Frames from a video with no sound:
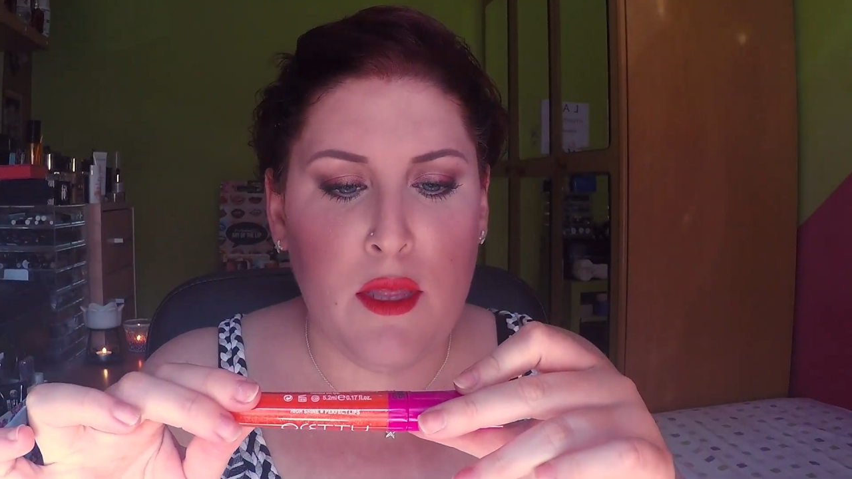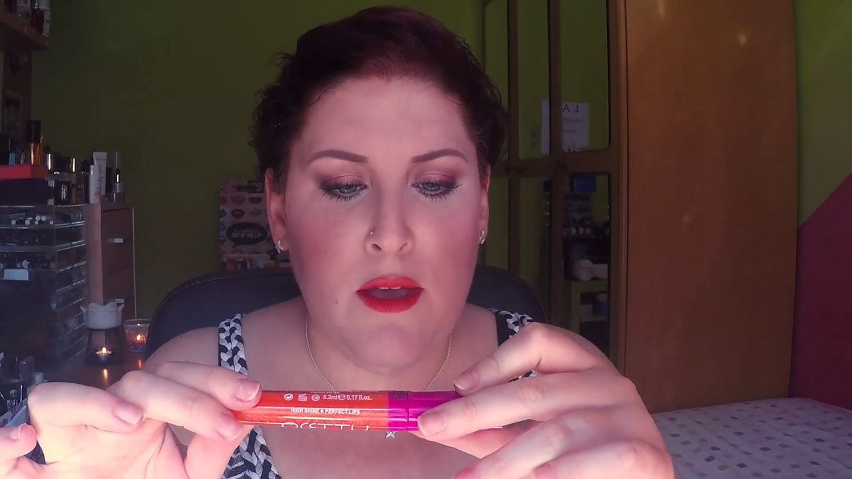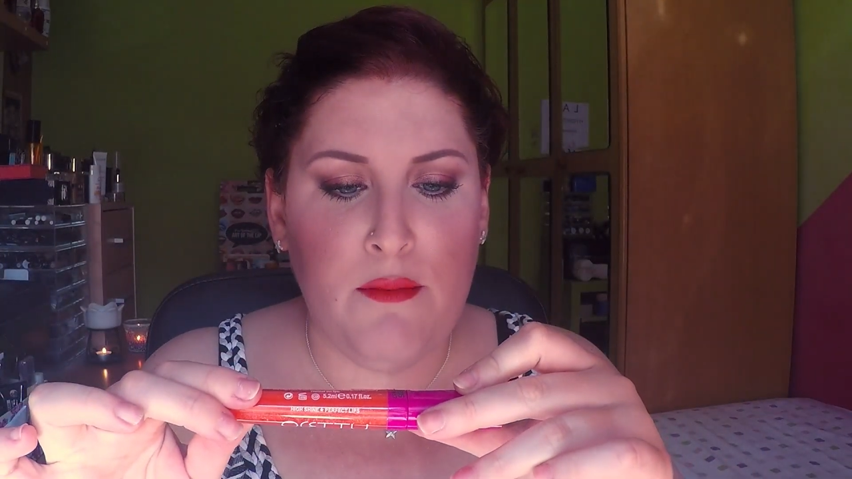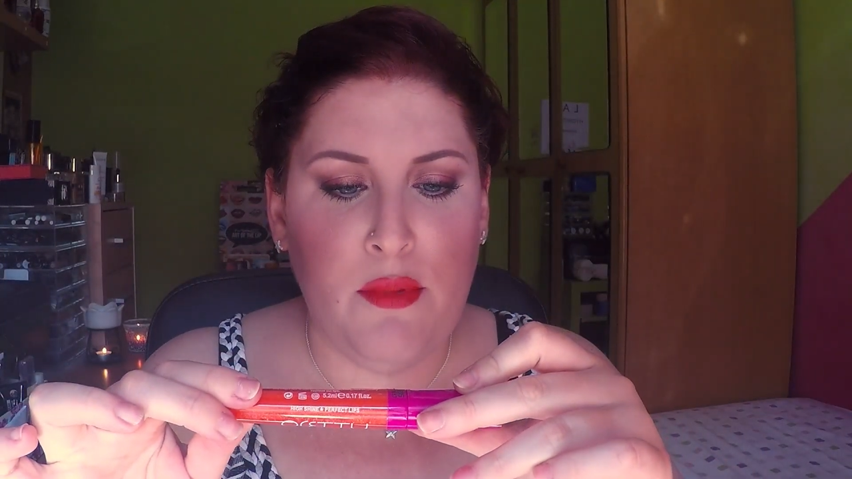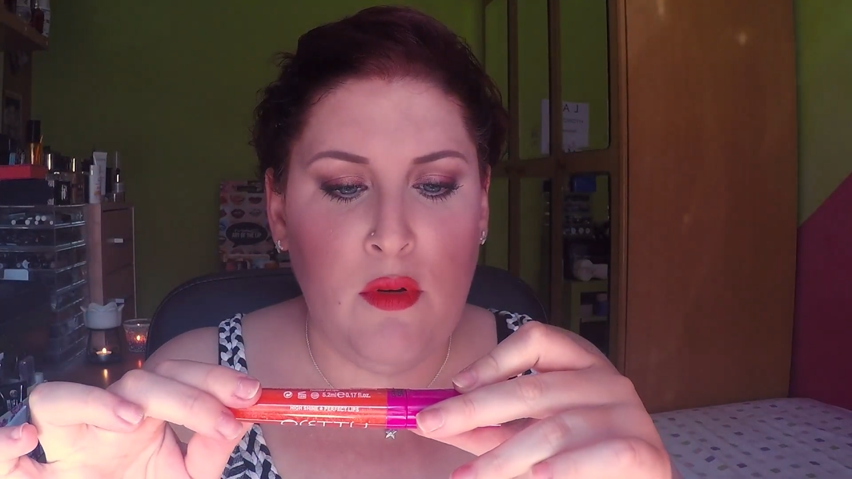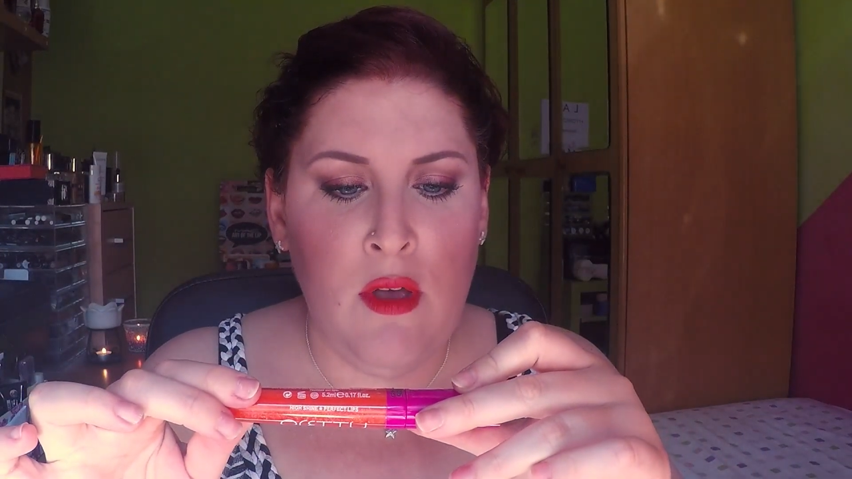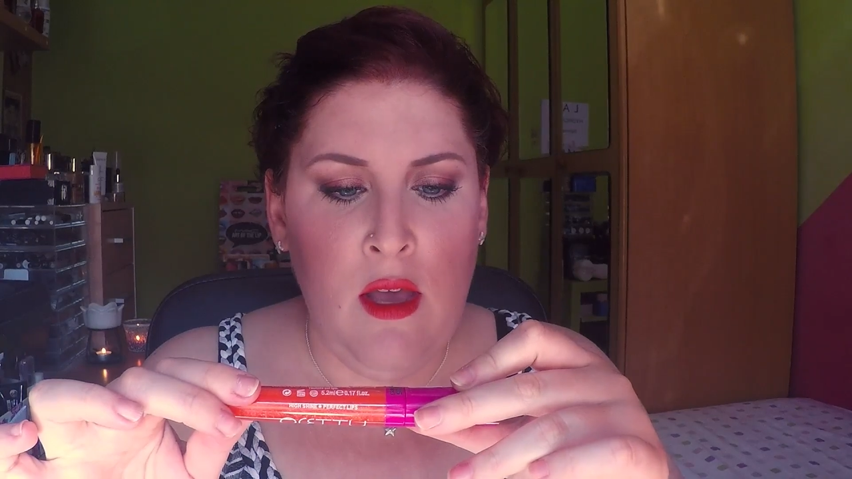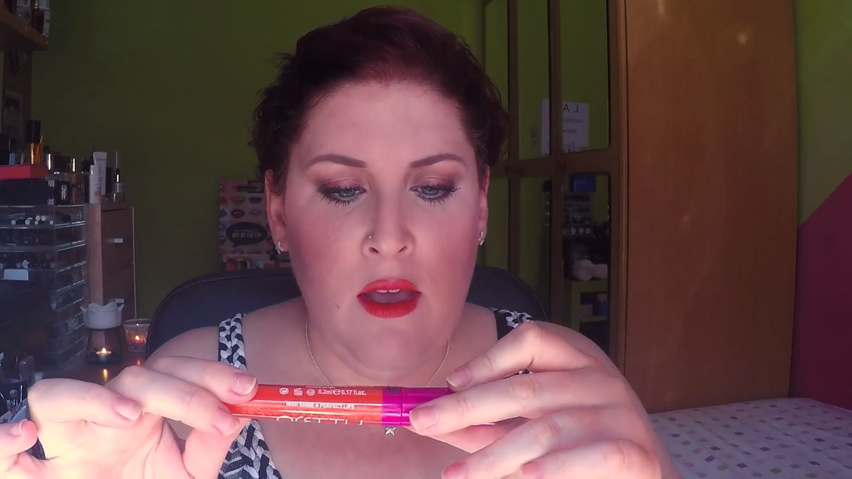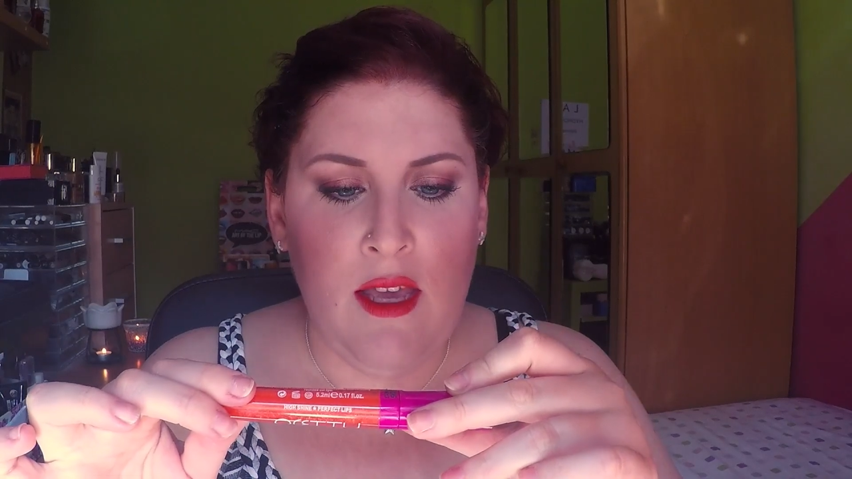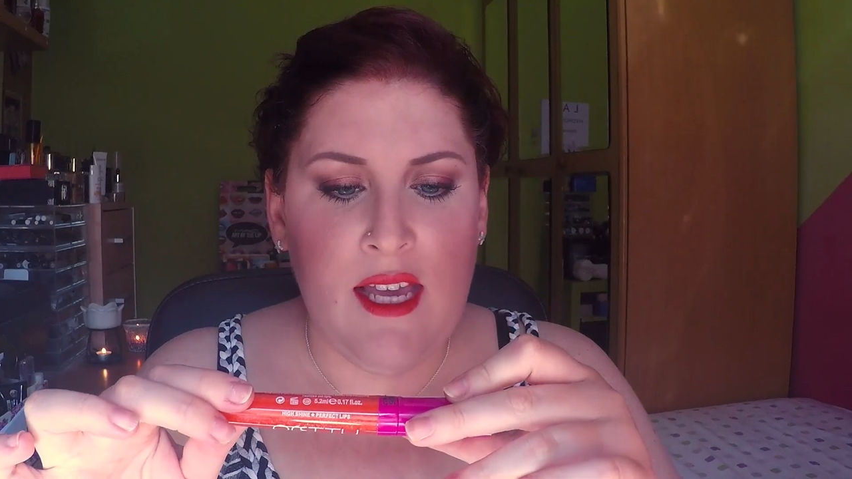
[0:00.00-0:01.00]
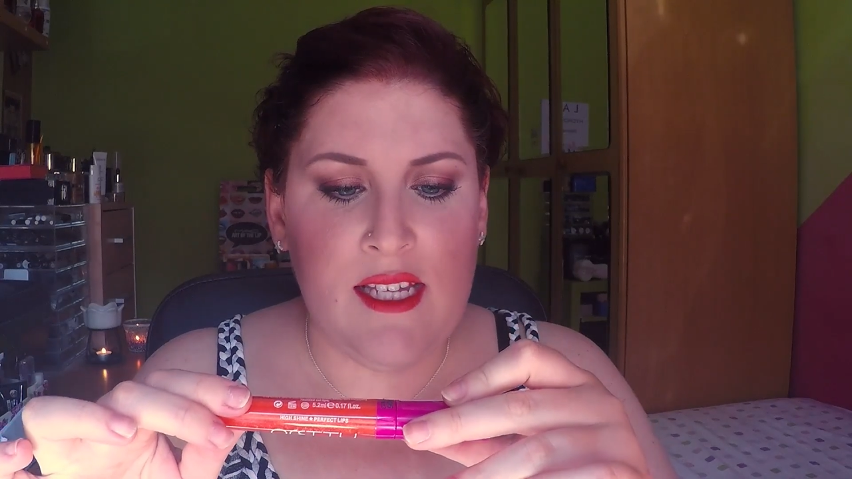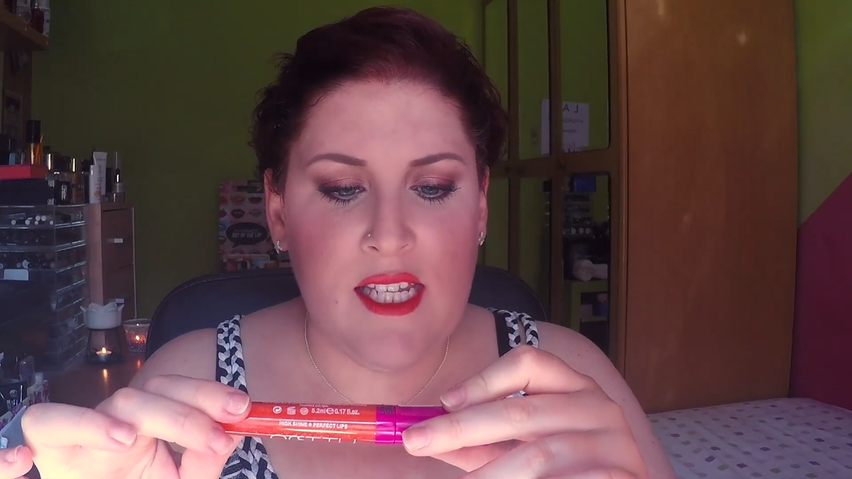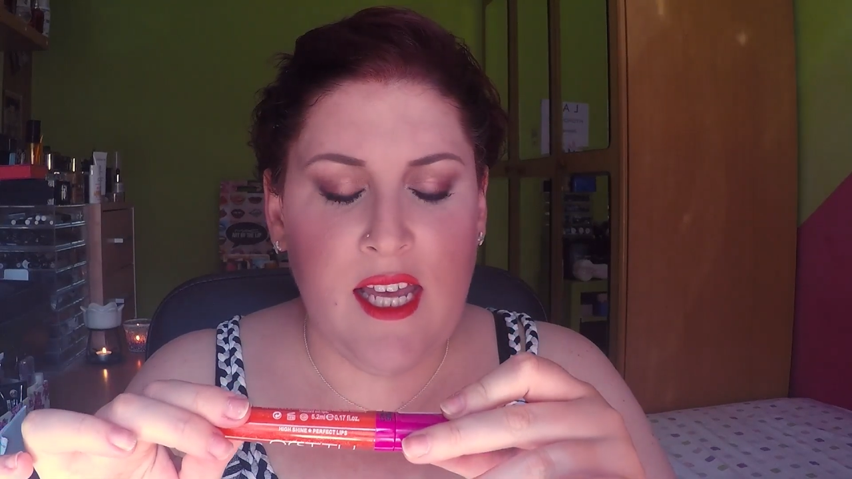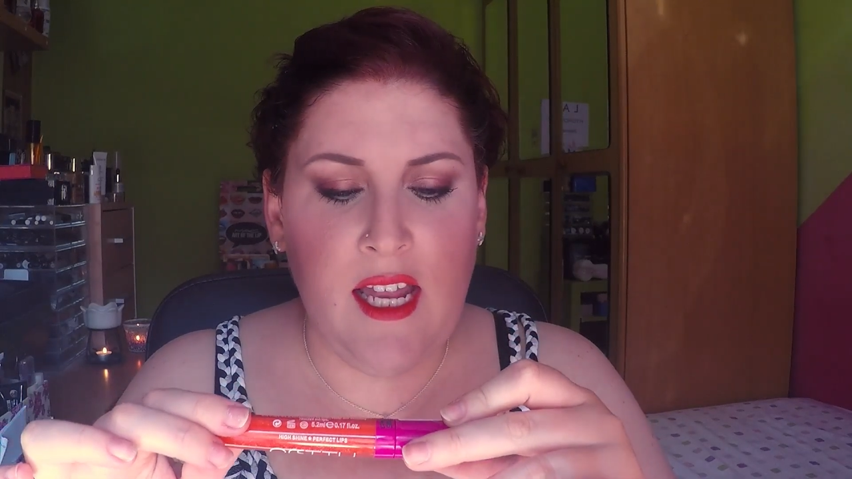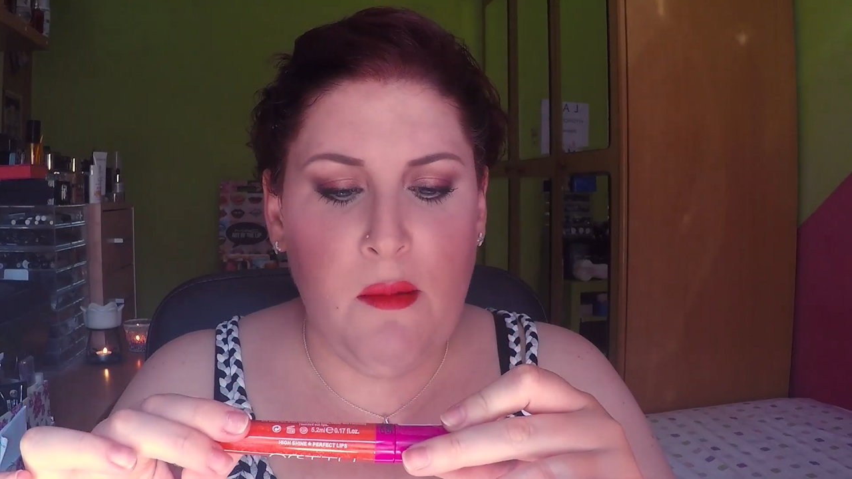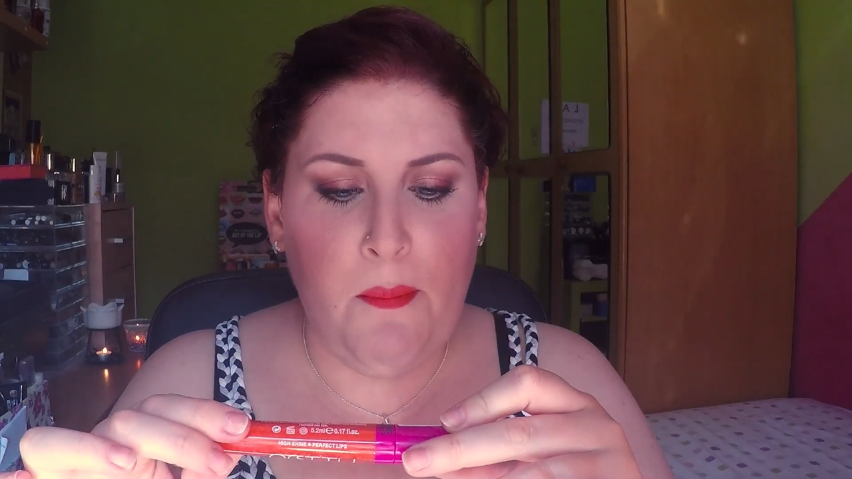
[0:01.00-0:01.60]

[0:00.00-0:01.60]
tiempo y es el